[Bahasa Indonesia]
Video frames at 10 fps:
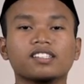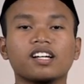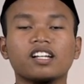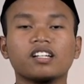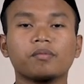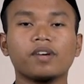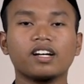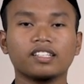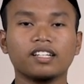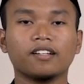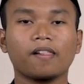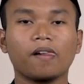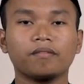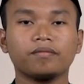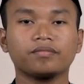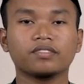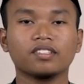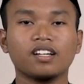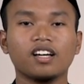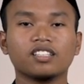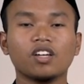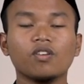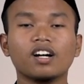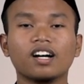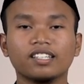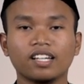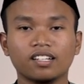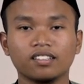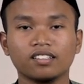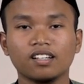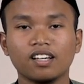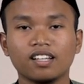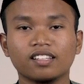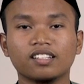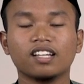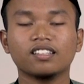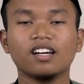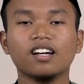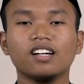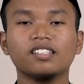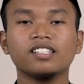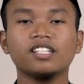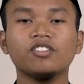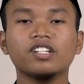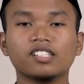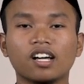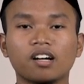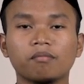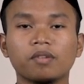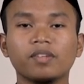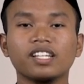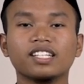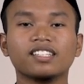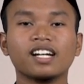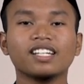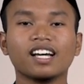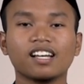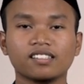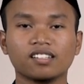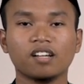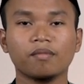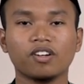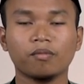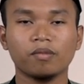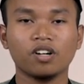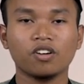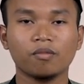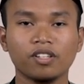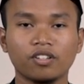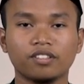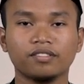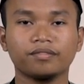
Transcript: sekalian yang berbahagia, tahukah kalian, ternyata di Indonesia memiliki tradisi khas selama bulan Ramadan.